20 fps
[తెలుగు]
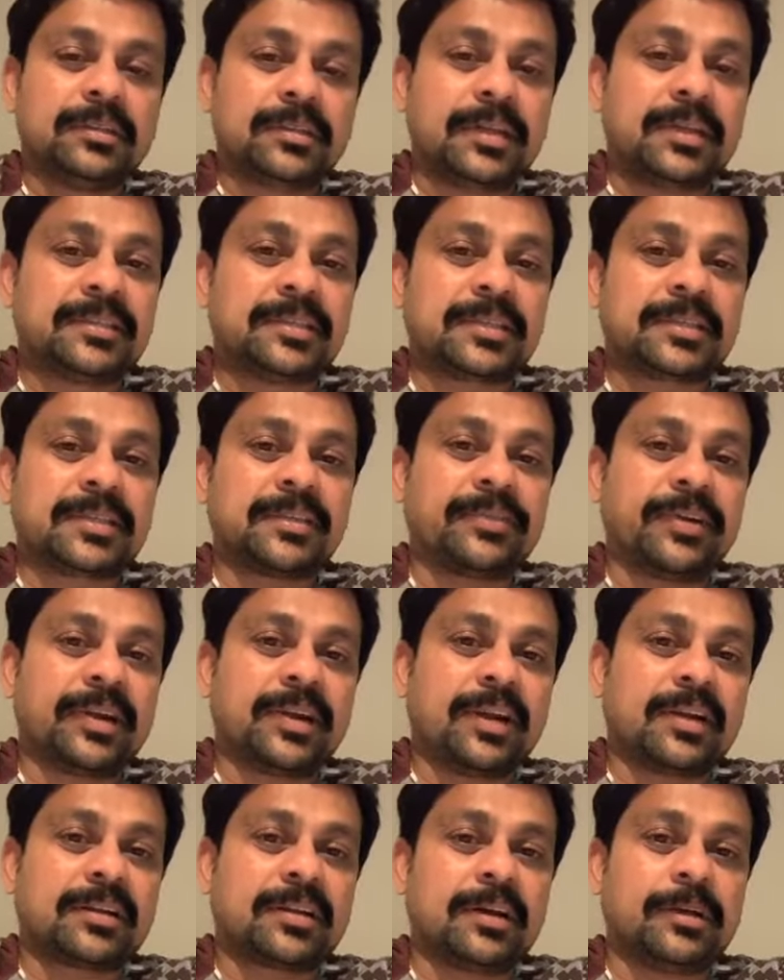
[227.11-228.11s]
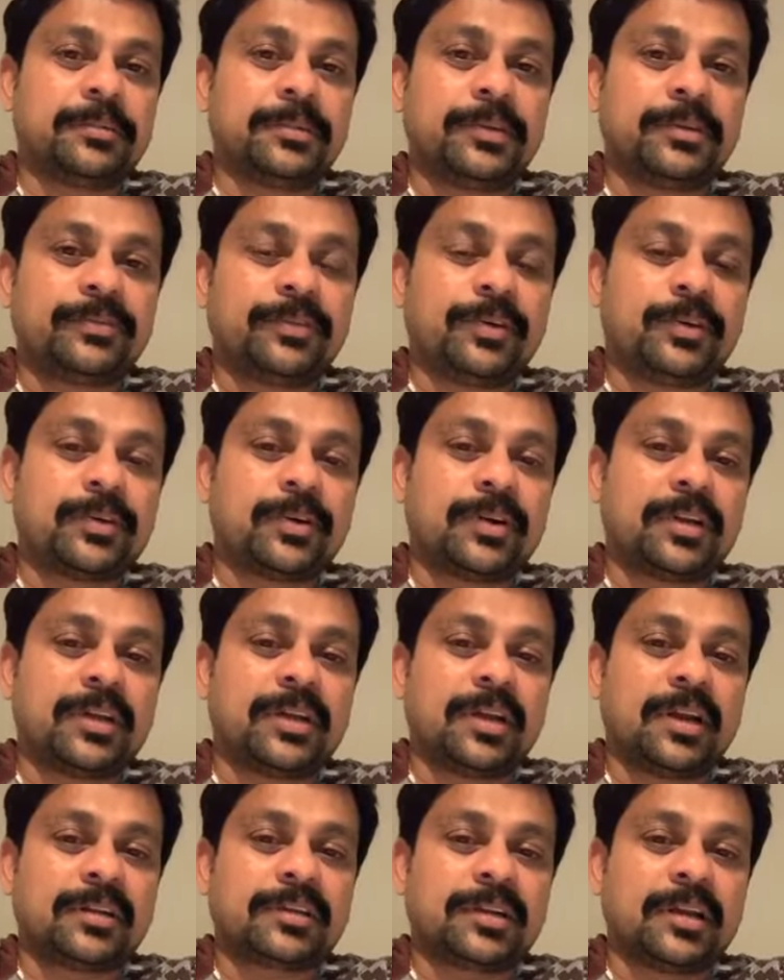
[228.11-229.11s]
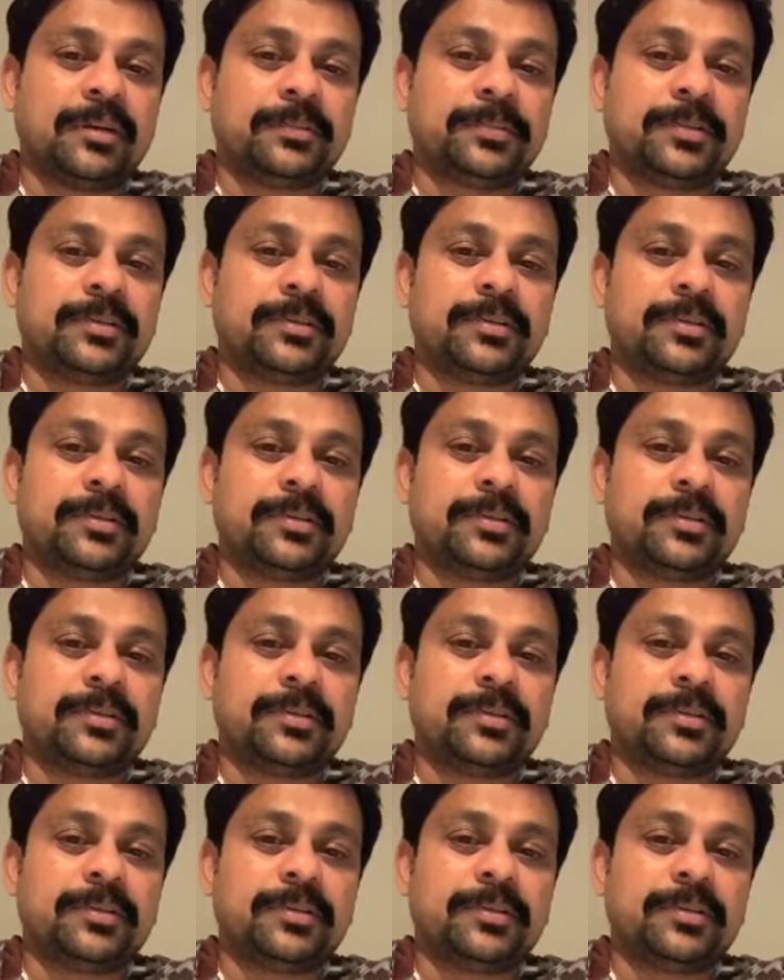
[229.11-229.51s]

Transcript: త్రీ సిక్స్టీ ఫైవ్ డాట్ కామ్ ఫోర్ ట్వంటీ డాట్ కామ్